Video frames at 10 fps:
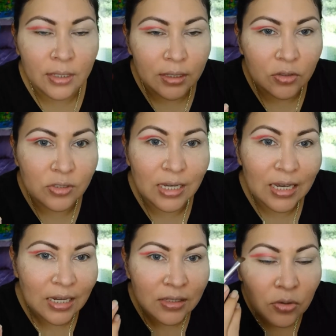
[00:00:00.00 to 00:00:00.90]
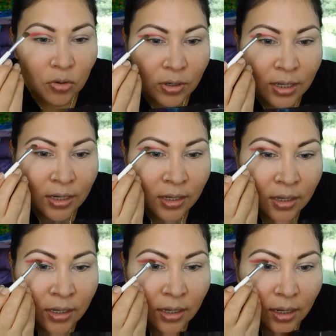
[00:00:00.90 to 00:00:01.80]
Entonces eso es lo que
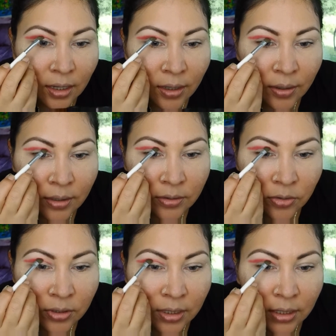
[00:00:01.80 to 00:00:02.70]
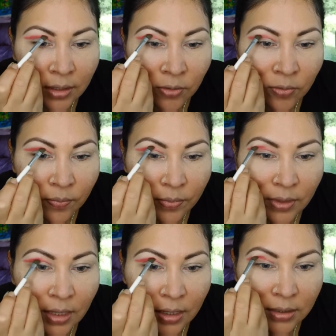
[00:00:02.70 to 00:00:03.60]
ah, estoy tratando
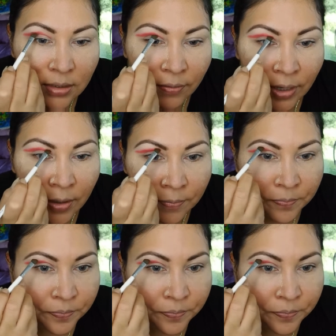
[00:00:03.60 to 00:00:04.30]
de que se vea.